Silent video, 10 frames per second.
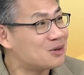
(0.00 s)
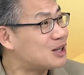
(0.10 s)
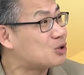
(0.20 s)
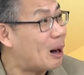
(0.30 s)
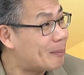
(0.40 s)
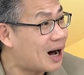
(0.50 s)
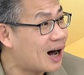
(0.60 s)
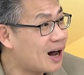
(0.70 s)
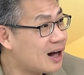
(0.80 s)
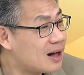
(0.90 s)
友都在传
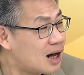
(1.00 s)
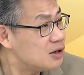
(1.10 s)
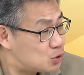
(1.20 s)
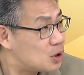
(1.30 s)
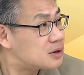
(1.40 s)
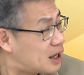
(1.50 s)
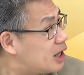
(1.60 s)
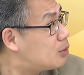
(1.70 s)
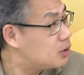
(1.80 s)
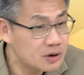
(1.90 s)
吧。嗯。那你觉得
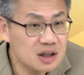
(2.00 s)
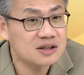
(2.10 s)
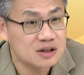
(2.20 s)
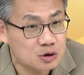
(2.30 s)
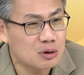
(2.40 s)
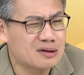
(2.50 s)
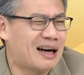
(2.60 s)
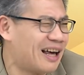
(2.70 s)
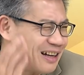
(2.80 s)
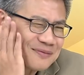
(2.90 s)
蔡英文有因此出来
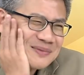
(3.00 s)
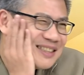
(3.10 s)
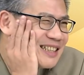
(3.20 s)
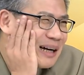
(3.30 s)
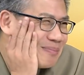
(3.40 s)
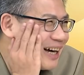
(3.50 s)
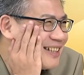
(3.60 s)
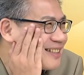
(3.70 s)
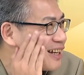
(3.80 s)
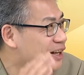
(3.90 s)
说，哎呀，加
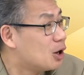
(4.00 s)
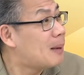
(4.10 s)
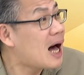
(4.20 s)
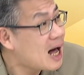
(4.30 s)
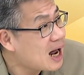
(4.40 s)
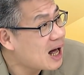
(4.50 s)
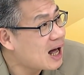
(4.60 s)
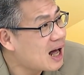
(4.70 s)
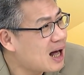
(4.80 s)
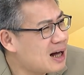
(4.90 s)
拍谁有吗？
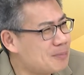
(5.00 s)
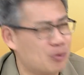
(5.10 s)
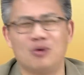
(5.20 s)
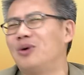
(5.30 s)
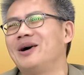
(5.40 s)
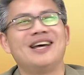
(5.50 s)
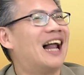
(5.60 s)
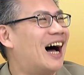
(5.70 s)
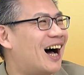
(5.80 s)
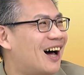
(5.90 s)
不会，啦，
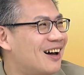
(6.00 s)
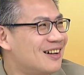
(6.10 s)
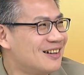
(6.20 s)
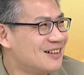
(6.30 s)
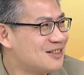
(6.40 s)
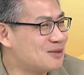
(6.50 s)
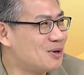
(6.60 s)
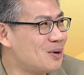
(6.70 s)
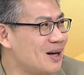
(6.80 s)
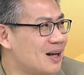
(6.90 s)
家没有哎，怎
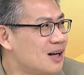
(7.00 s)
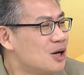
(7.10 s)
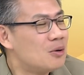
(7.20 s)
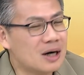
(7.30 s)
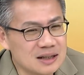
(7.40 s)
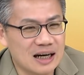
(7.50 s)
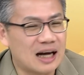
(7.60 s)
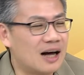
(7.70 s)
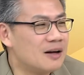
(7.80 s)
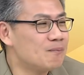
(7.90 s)
么会？我跟你讲
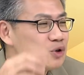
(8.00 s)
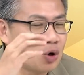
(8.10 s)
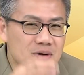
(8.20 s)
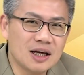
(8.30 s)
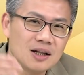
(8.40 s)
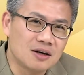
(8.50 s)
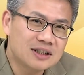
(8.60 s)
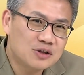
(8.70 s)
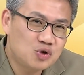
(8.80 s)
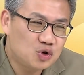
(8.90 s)
啦，中天哈，
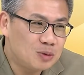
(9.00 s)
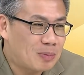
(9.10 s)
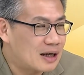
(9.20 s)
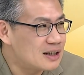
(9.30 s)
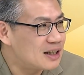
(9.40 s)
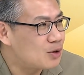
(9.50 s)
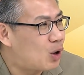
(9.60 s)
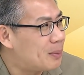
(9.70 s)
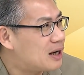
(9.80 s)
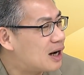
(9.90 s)
再继续把那些
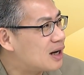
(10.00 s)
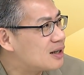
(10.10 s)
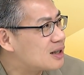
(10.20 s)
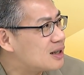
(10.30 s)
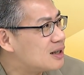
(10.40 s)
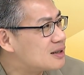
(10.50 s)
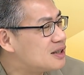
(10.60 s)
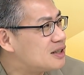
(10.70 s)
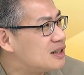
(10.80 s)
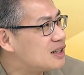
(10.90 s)
画面，刚刚那个
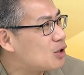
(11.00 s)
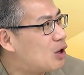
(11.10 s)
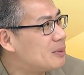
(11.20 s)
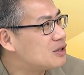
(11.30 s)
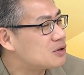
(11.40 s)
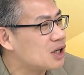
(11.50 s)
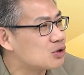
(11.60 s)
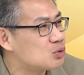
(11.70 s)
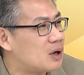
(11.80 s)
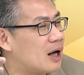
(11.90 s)
自己那些画面都
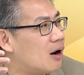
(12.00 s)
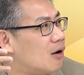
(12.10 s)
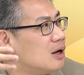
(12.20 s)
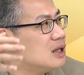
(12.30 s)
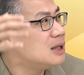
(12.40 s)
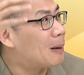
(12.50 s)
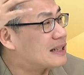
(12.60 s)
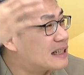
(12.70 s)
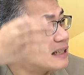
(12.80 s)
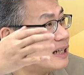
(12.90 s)
调出来哈，你
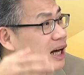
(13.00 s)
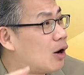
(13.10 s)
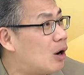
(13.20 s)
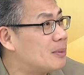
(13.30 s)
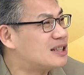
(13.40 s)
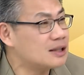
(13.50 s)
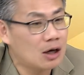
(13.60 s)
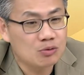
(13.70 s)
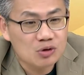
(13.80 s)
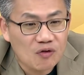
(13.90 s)
把资料画面、资
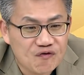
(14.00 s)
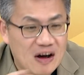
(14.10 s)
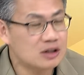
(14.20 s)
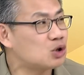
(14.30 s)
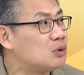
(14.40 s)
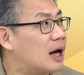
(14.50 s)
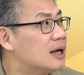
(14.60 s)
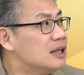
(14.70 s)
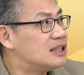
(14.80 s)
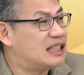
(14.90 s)
料库都翻出来，
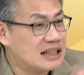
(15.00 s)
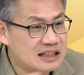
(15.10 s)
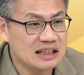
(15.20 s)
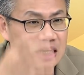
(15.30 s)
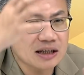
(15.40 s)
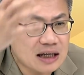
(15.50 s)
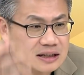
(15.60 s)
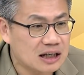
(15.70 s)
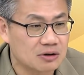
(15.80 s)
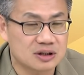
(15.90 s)
剪辑成一个
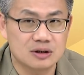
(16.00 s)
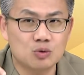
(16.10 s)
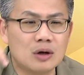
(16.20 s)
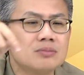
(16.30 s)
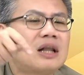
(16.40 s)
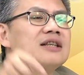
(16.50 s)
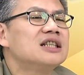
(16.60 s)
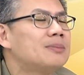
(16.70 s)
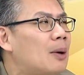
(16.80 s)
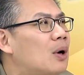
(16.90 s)
小时，光大
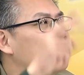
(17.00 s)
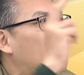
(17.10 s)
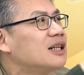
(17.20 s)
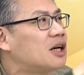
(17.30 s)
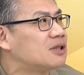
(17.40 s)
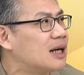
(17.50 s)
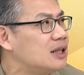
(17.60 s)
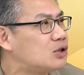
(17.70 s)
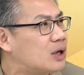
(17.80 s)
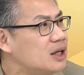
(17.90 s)
政治八卦两个小时给
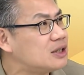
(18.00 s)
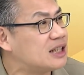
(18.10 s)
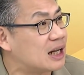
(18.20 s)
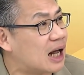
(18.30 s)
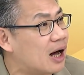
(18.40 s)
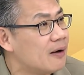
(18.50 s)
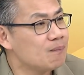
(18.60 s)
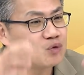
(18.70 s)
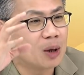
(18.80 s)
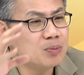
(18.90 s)
你给你剪了，
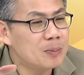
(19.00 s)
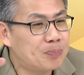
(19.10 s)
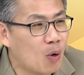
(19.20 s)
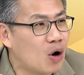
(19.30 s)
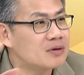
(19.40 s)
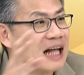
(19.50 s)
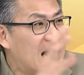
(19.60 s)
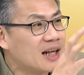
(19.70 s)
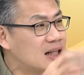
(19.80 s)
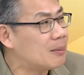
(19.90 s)
全部播
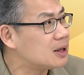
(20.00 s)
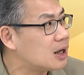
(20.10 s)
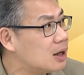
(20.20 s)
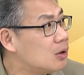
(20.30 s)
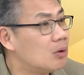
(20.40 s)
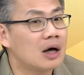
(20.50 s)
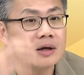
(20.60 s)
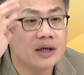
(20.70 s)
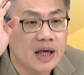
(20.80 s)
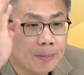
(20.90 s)
打脸他们的，我想
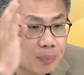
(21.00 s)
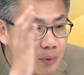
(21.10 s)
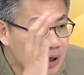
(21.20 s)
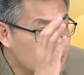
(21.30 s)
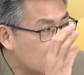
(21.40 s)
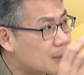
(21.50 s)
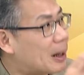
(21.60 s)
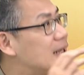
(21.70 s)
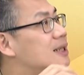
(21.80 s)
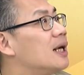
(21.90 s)
也不会任何的
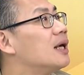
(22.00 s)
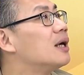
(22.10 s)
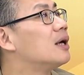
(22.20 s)
拍谁，